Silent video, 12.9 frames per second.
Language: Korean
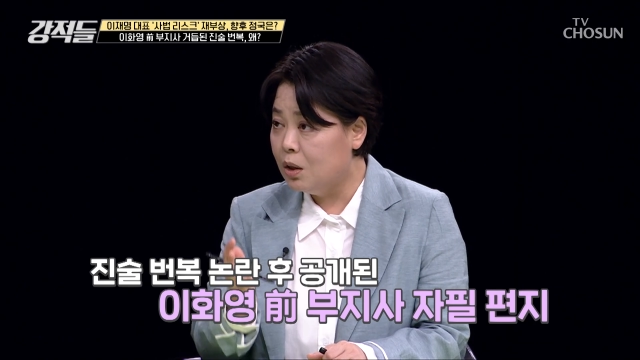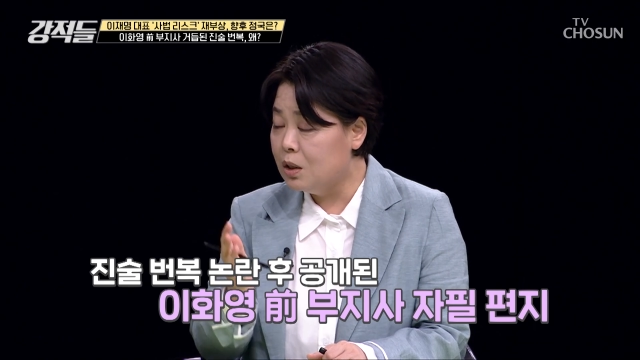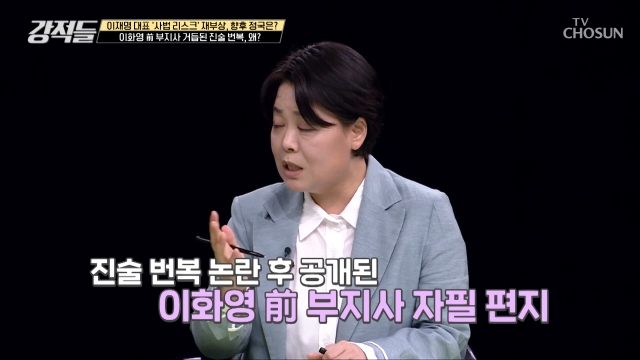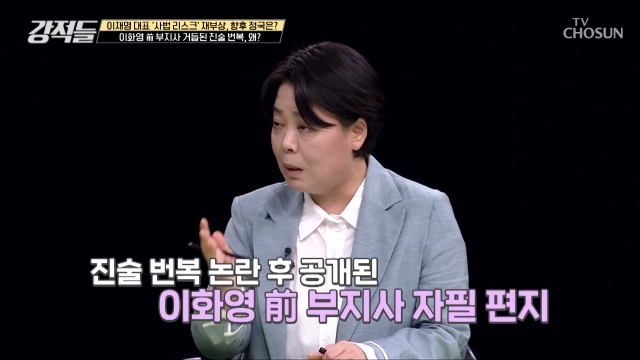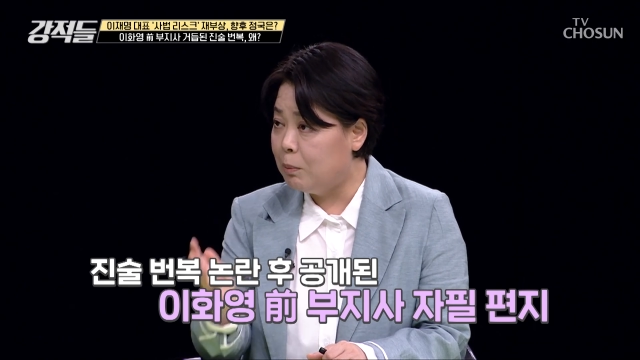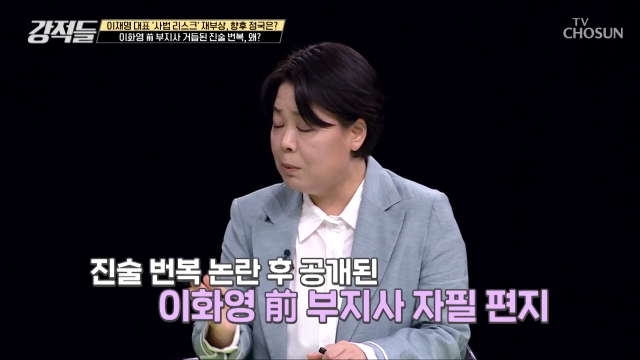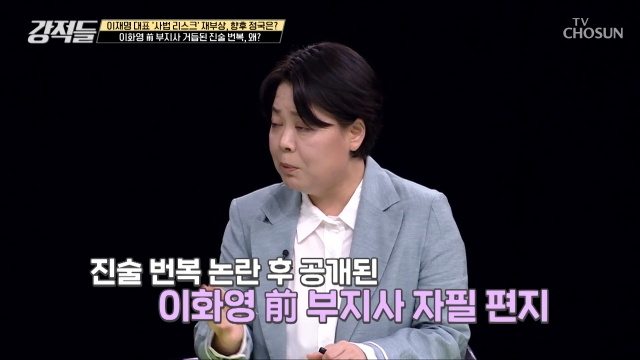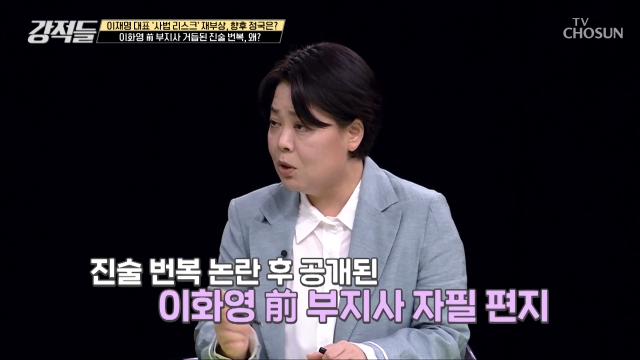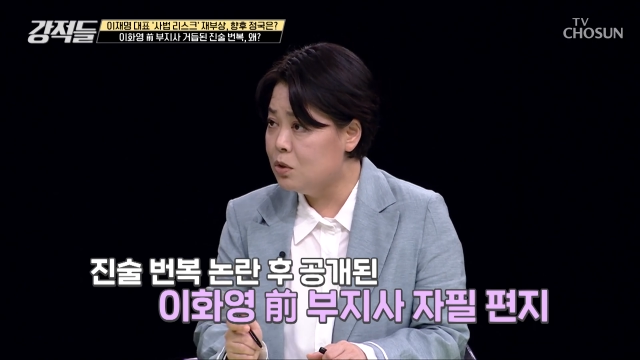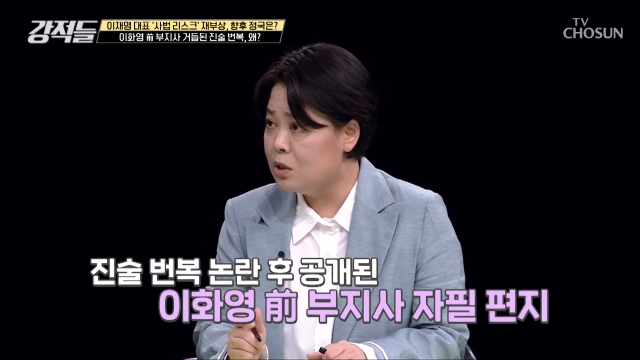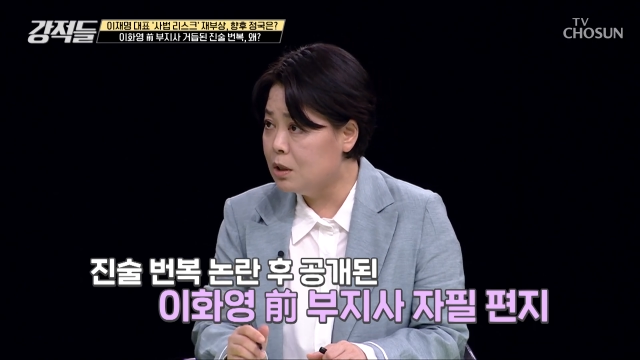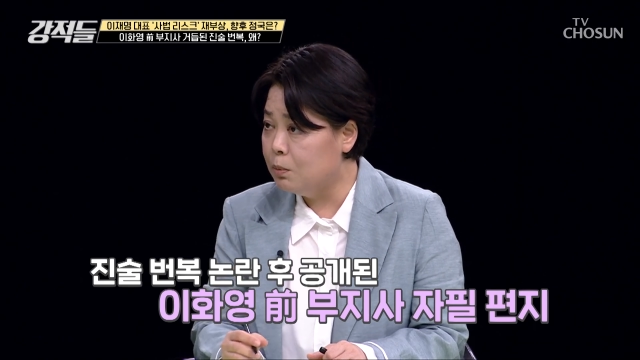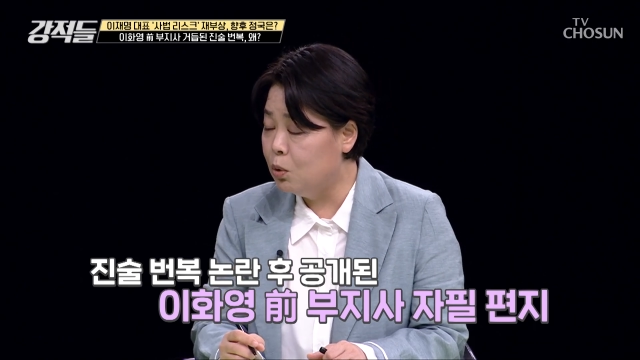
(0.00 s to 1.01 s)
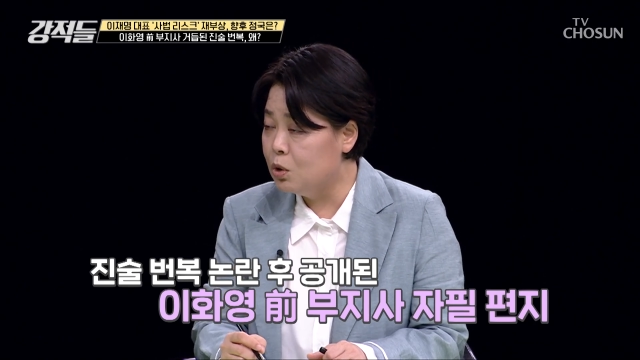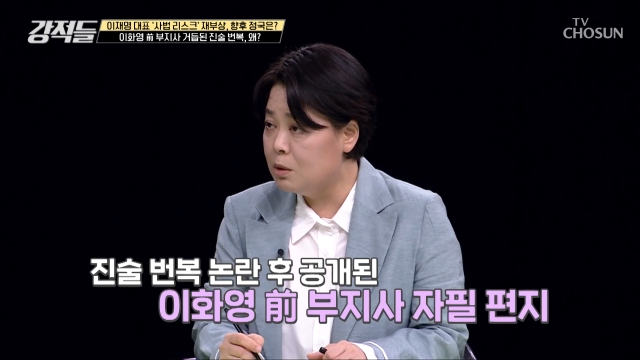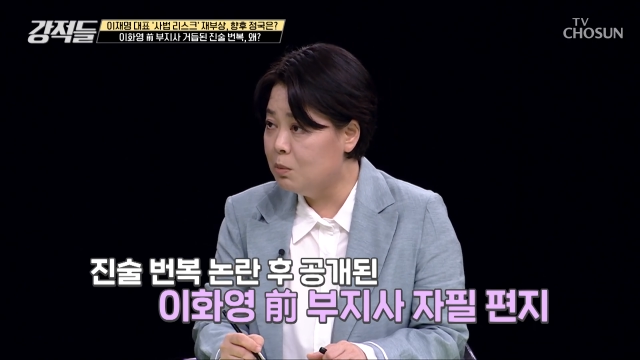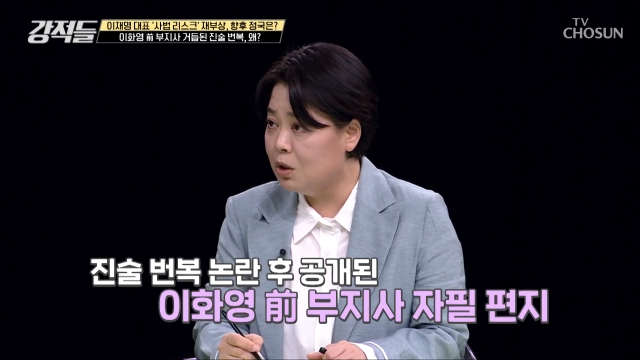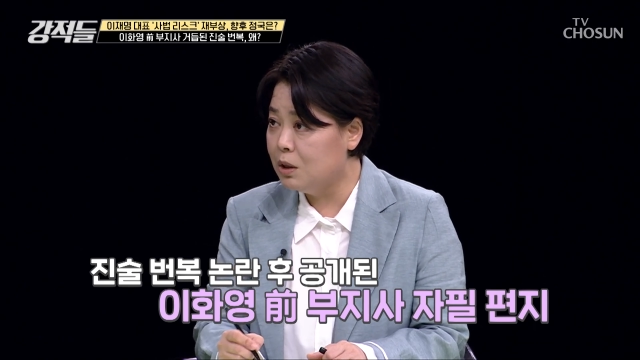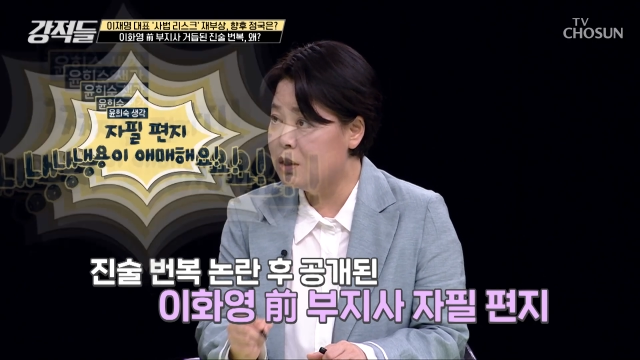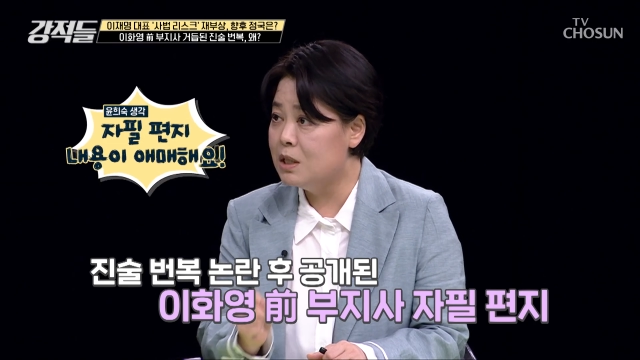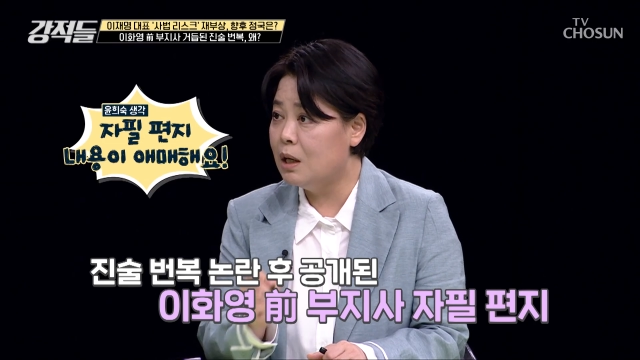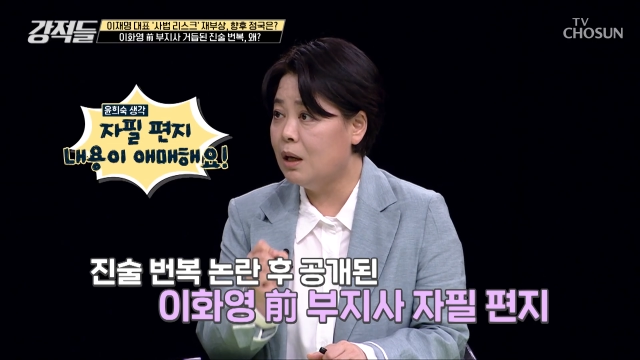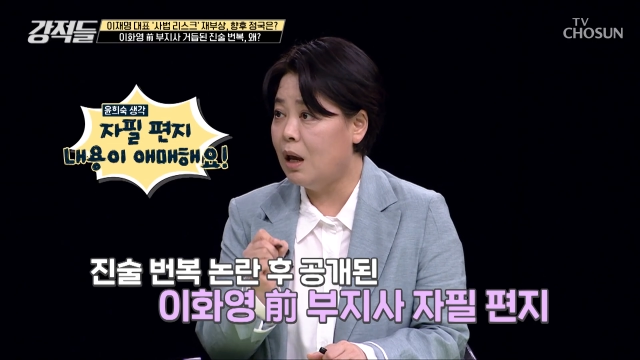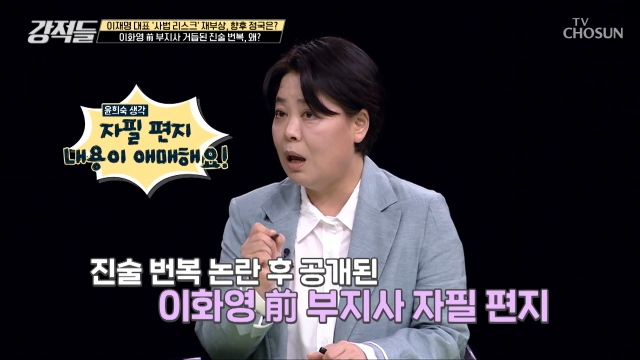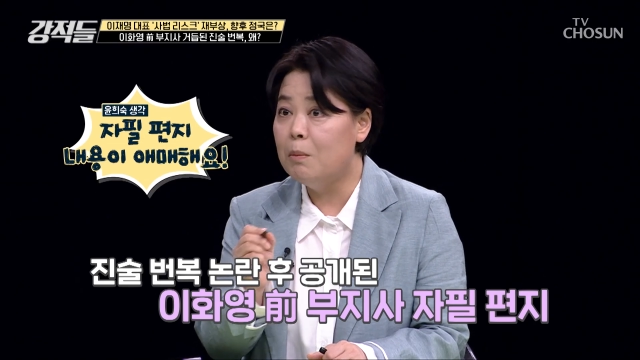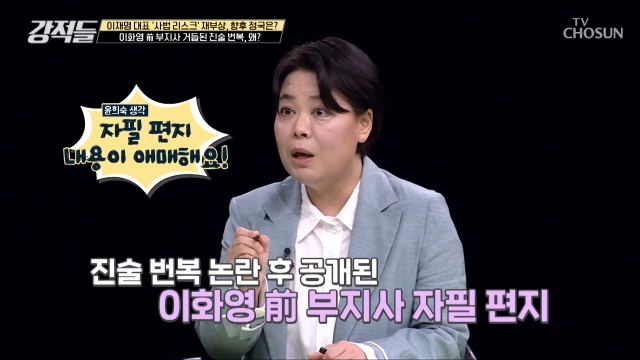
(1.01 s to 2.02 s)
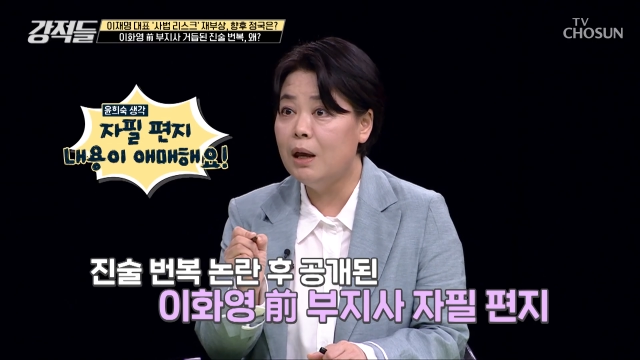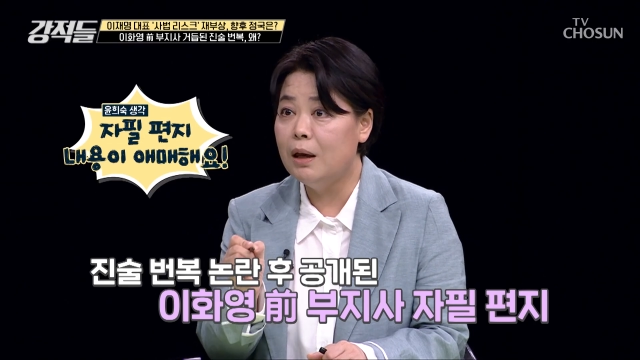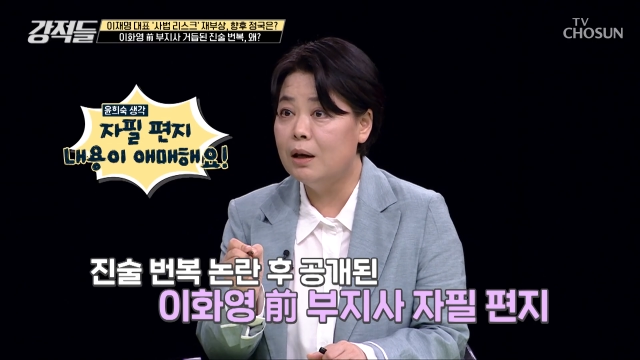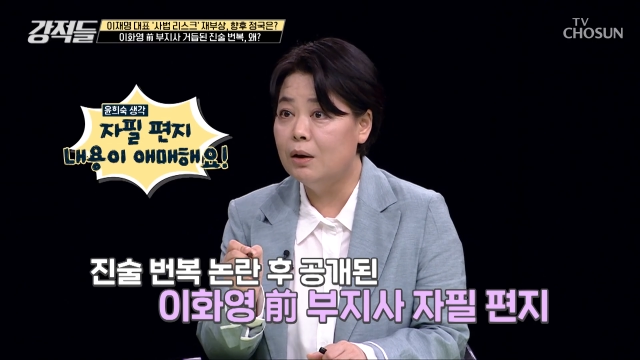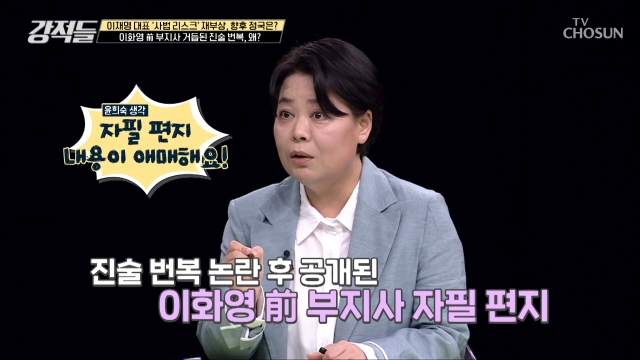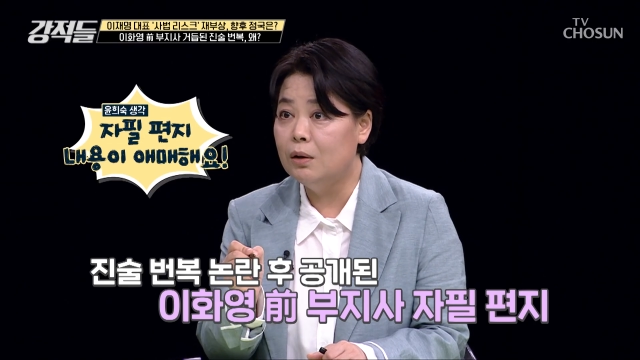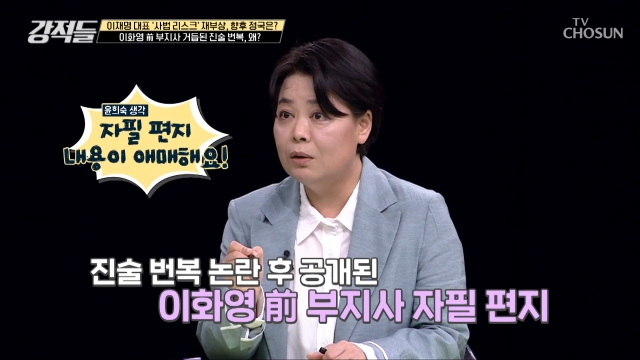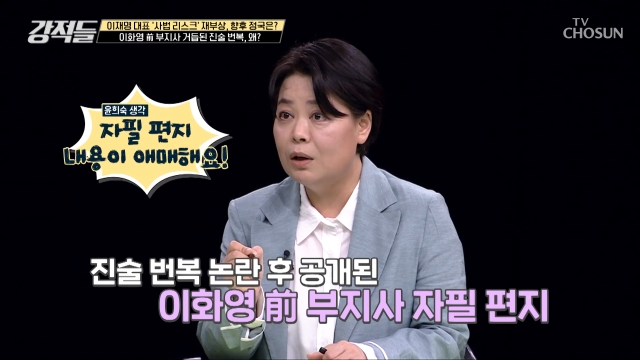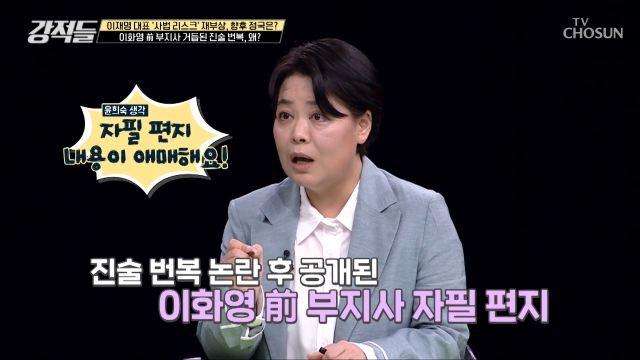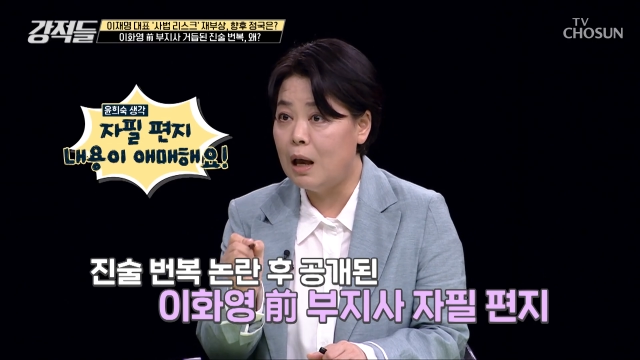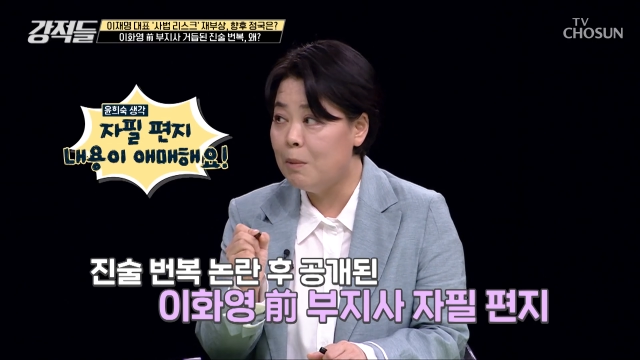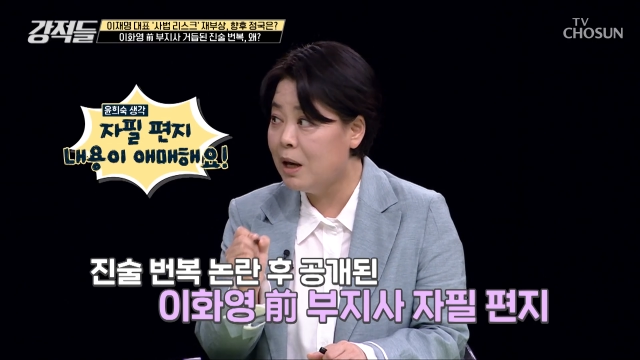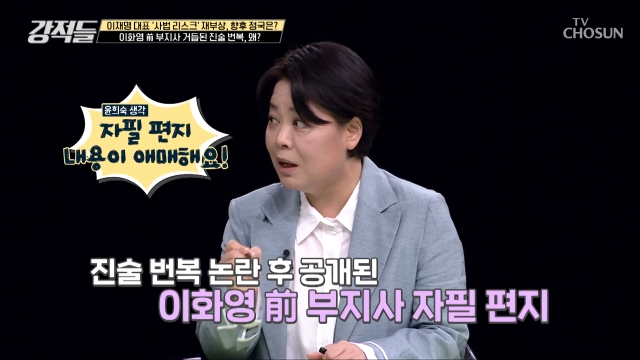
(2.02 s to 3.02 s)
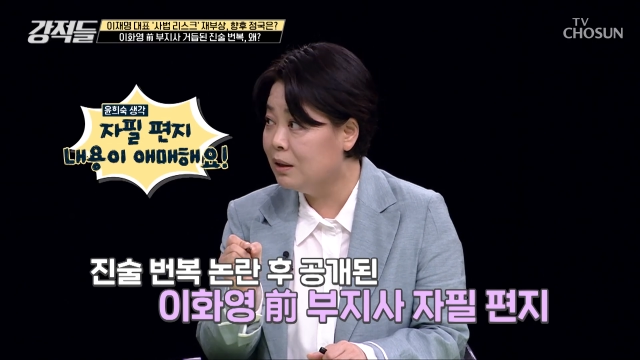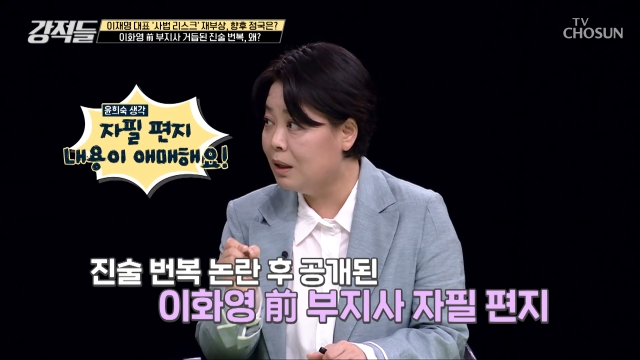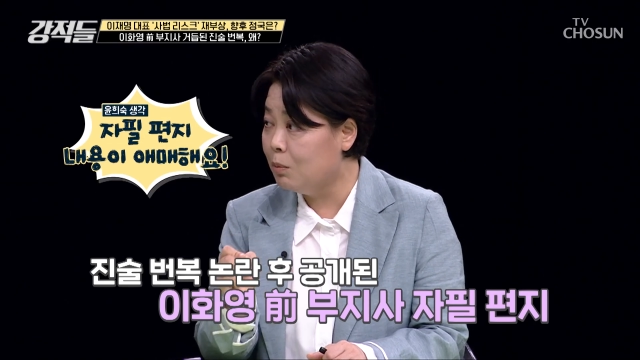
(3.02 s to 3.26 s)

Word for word: 그 자필 편지를 보시면 굉장히 애매해요. 애매한 게